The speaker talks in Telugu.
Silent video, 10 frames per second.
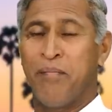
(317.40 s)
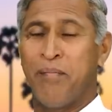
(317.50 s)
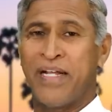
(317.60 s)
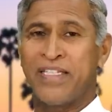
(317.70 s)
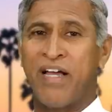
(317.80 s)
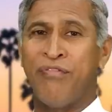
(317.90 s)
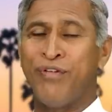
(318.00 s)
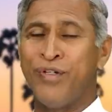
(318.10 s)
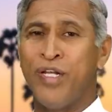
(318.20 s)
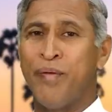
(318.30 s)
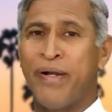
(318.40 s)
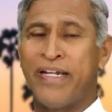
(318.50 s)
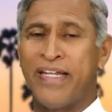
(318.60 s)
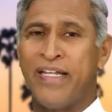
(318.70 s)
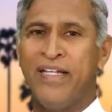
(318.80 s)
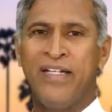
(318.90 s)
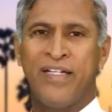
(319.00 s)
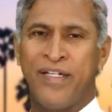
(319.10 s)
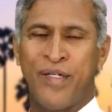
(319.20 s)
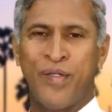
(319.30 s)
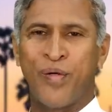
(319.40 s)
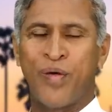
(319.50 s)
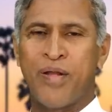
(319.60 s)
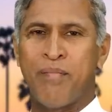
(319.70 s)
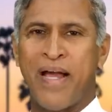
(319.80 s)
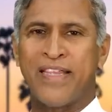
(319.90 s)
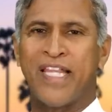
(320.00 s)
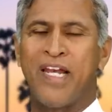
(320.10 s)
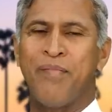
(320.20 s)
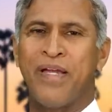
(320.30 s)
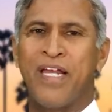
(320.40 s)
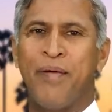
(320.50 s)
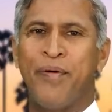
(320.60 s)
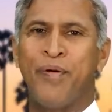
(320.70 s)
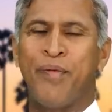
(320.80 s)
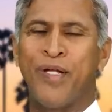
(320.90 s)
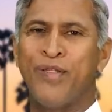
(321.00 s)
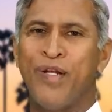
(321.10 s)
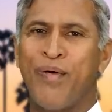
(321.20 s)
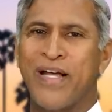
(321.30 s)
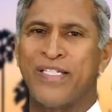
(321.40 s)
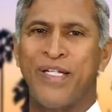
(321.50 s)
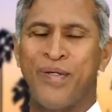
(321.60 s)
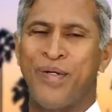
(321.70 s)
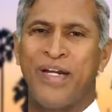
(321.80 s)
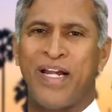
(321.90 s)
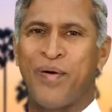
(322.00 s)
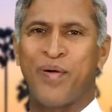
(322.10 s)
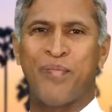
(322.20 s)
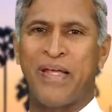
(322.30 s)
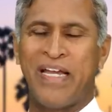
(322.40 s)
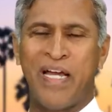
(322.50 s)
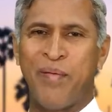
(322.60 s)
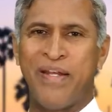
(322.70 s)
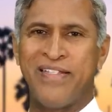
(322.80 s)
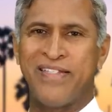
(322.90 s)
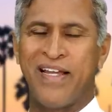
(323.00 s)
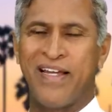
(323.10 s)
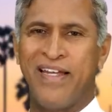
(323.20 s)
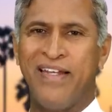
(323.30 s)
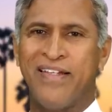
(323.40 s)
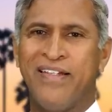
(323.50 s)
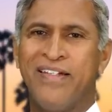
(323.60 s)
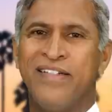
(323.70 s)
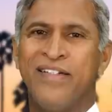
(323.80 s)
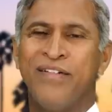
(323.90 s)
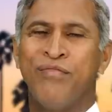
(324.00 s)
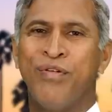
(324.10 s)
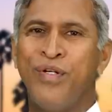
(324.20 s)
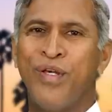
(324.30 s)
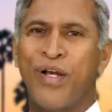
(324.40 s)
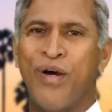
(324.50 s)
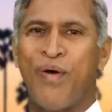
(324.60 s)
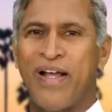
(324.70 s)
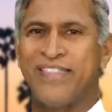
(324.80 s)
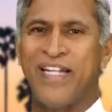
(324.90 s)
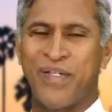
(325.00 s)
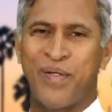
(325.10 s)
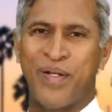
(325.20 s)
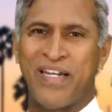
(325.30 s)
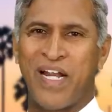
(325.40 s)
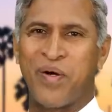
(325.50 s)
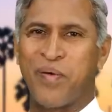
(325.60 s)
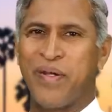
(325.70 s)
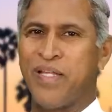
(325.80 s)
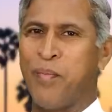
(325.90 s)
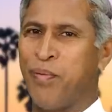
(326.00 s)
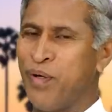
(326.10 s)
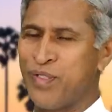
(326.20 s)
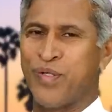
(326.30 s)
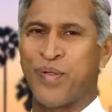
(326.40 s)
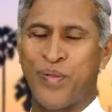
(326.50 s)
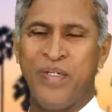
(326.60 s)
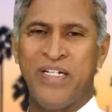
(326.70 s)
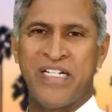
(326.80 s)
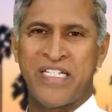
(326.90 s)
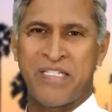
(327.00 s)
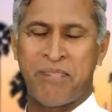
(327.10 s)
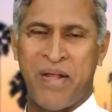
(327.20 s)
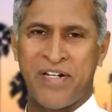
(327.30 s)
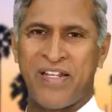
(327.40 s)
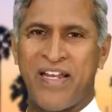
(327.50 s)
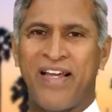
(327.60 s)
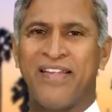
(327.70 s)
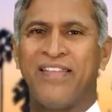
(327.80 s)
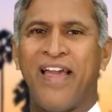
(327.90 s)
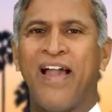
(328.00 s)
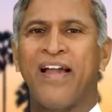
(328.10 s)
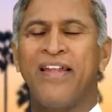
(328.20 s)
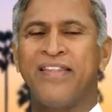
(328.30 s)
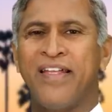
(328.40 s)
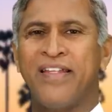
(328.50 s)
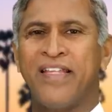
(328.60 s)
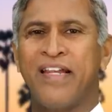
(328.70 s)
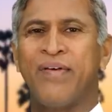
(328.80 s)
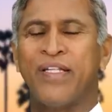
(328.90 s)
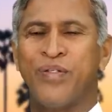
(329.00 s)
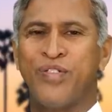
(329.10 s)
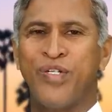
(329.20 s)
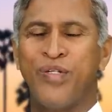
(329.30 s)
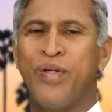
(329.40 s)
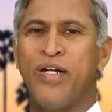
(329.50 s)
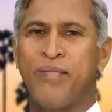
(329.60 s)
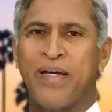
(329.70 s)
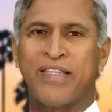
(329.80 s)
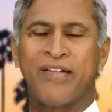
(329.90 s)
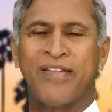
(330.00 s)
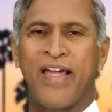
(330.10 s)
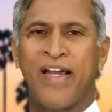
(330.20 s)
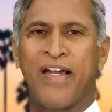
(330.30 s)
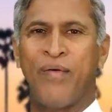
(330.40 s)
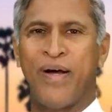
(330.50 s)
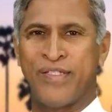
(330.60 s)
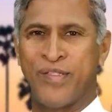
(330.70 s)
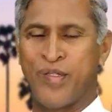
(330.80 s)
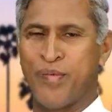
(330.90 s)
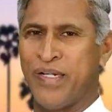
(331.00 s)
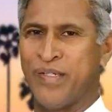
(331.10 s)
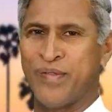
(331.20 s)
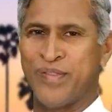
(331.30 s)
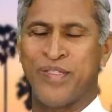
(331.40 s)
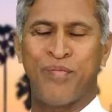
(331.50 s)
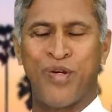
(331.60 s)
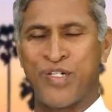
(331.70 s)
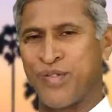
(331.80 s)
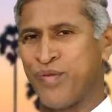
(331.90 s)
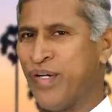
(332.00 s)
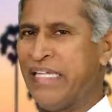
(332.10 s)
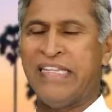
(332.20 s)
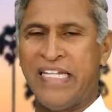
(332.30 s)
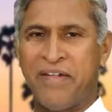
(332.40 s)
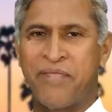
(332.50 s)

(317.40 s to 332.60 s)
మిగతా ఫుడ్ను బట్టి ఏదో కొన్ని మాత్రలు మింగినప్పుడు మందుల వాసన యూరిన్ రావటం మనం గమనించాం కానీ ఫుడ్ యొక్క వాసన యూరిన్ రావటం అనేది ఎప్పుడూ చూడరు స్పెషల్గా తేగలు తిన్న తర్వాత వచ్చే యూరిన్ మాత్రం తేగల వాసనతో బయటకు వస్తుంది మోషణ కూడా అంతే